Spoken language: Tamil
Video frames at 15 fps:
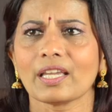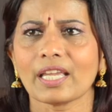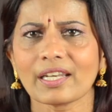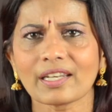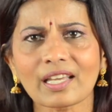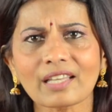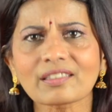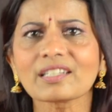
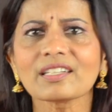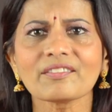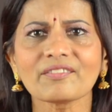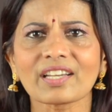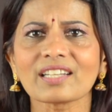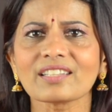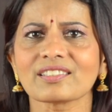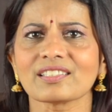என்ன தான்
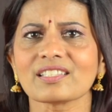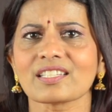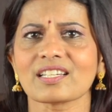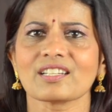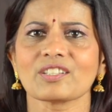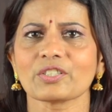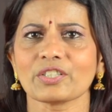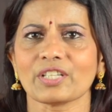வேலை
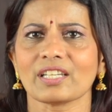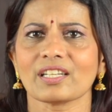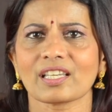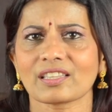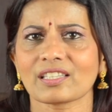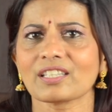செஞ்சாலும் என்ன